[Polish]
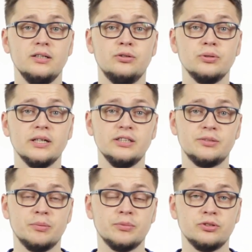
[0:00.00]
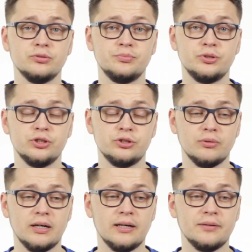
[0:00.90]
I tutaj z pomocą
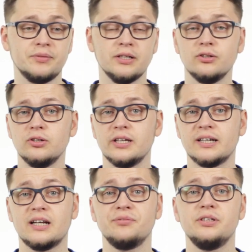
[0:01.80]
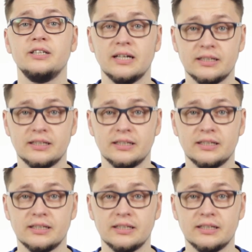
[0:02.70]
przyszła technologia Gravity